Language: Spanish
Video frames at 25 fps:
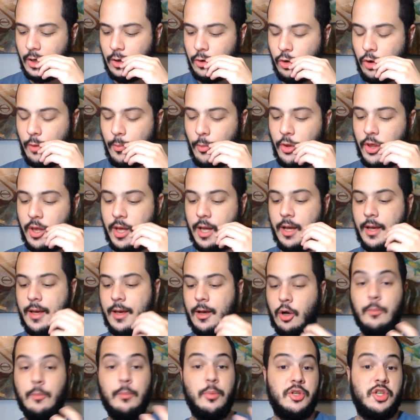como de
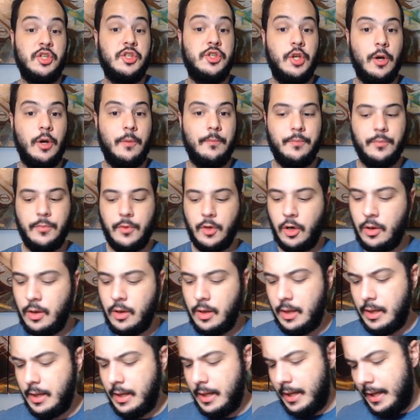composición, ¿no?
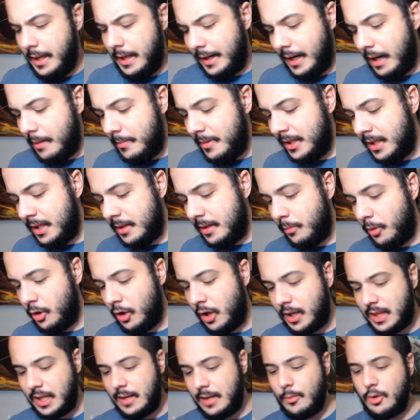Realmente, bueno,
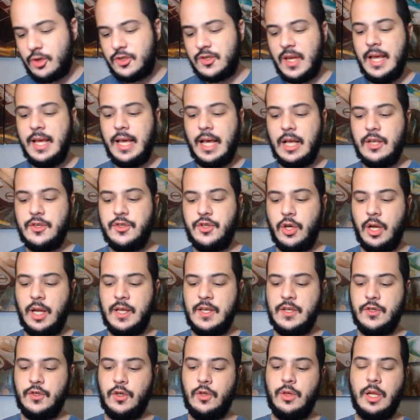acá tenemos seis canciones y
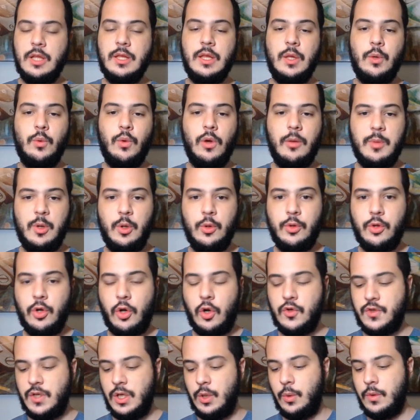son 39 minutos
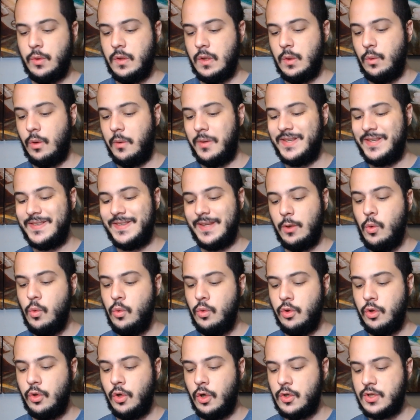con 59
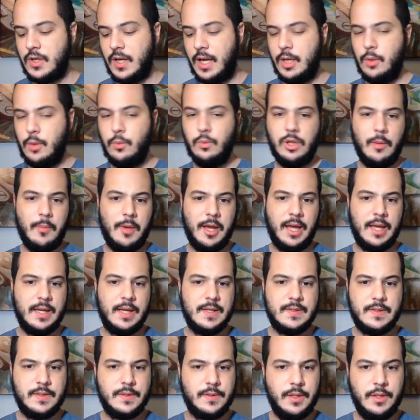segundos. Hay un tema que
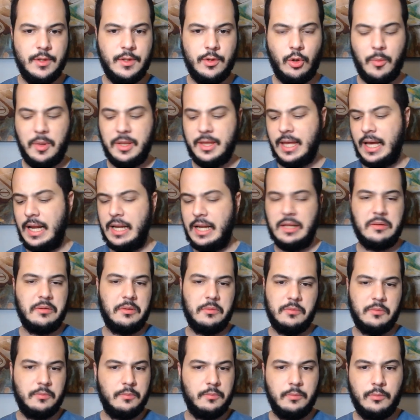es instrumental,
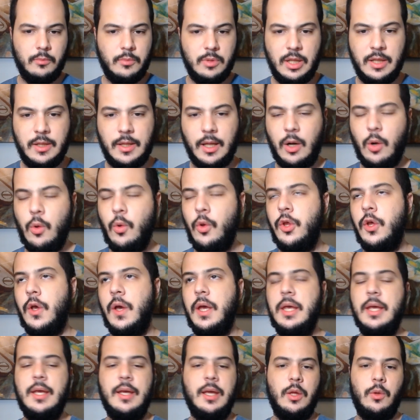interludio
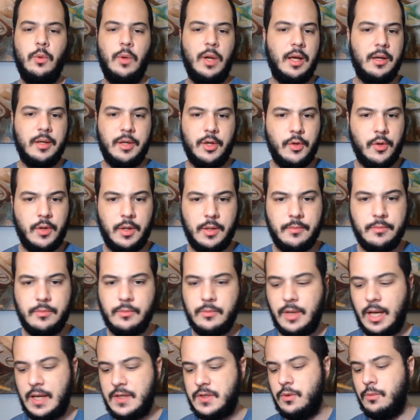ahí que dura creo que
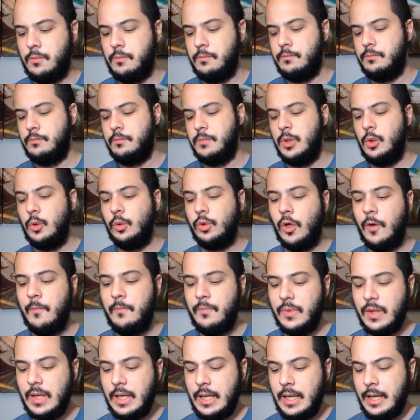casi un minuto.
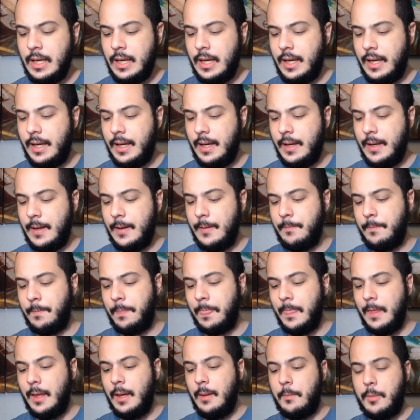Eh,
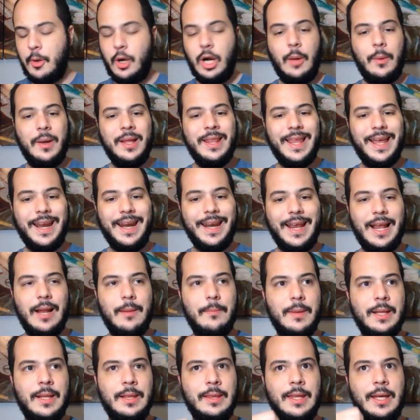pero la banda
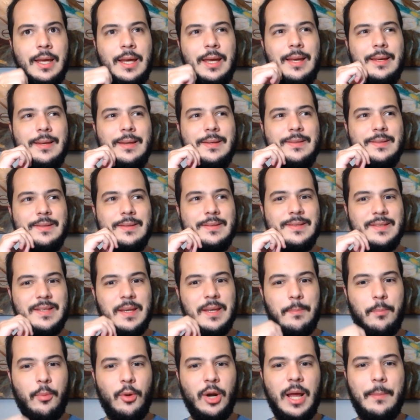realmente se
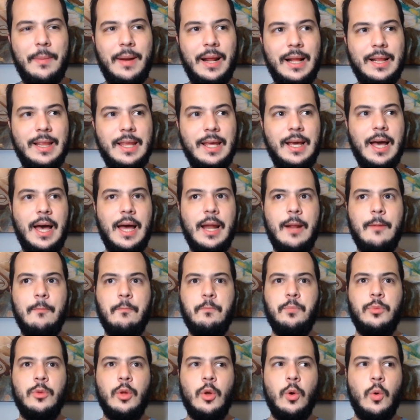pone a practicar
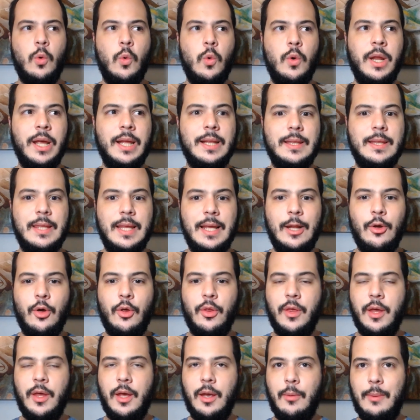un estilo
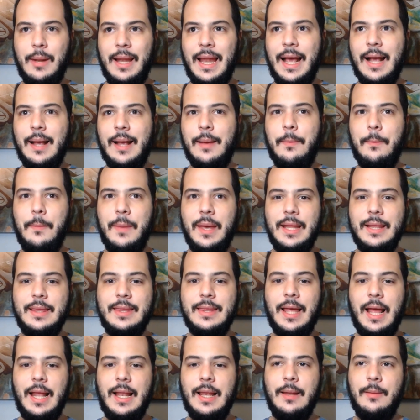de black
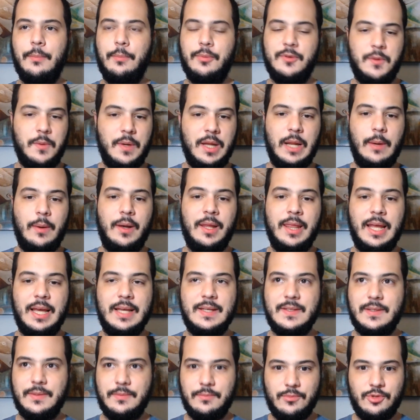metal, si bien la banda
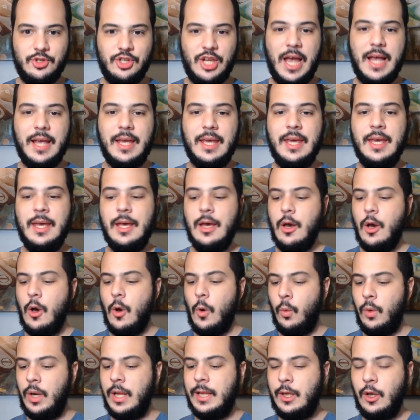es yankee,
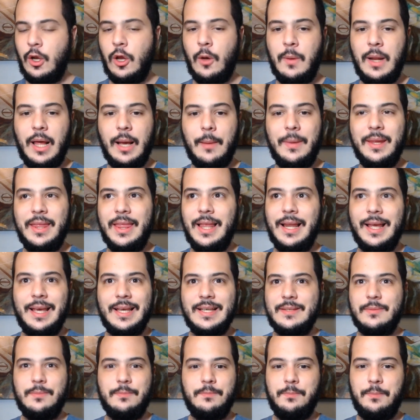un estilo de black metal que
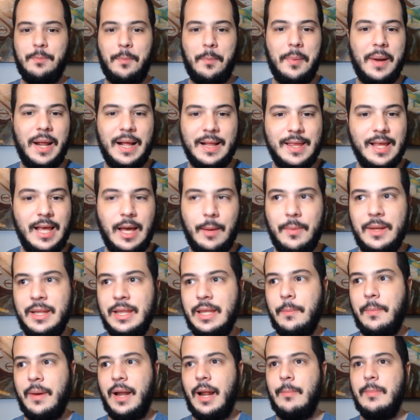es
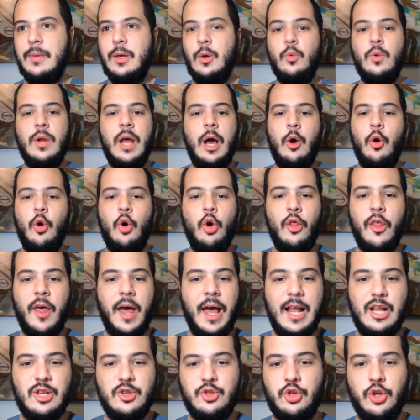prácticamente para mí una oda
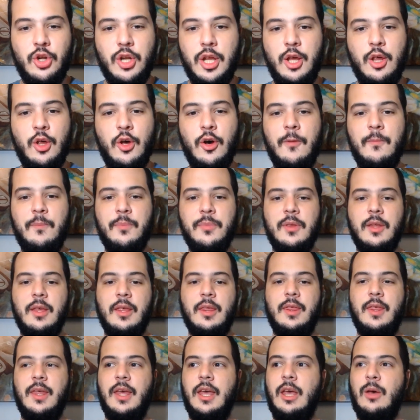al sonido
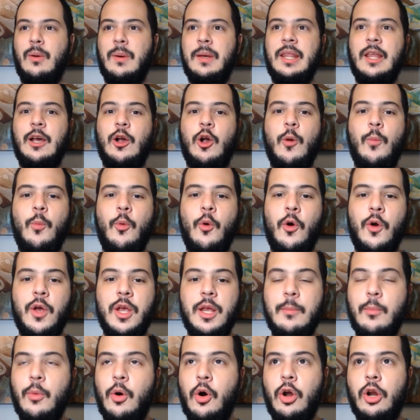de bandas como
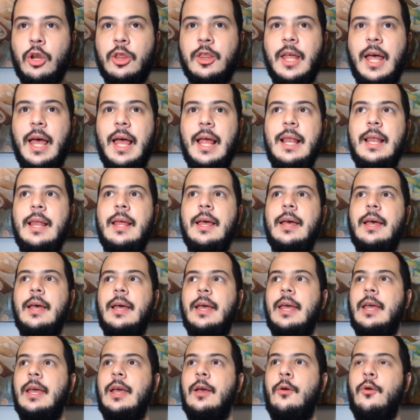Immortal
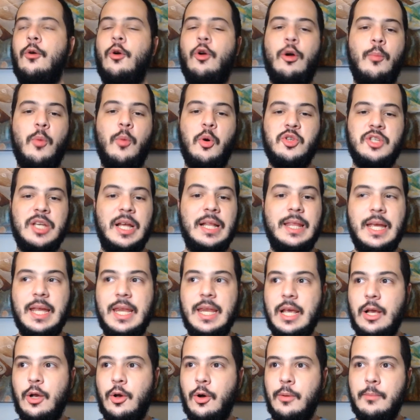eh, o como
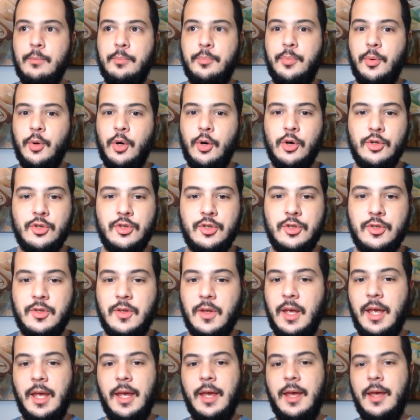Satyricon Post,
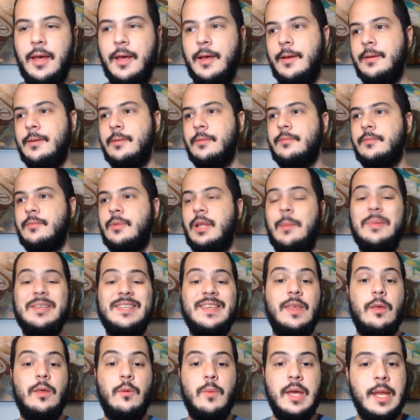eh,
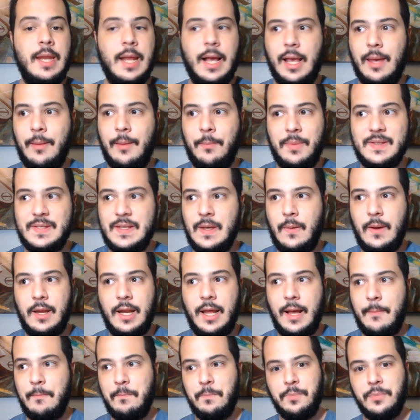Nemesis Divina, que empezaban
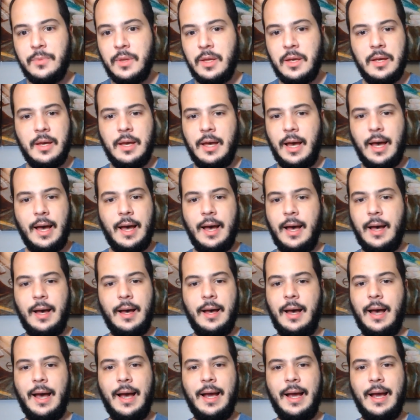a a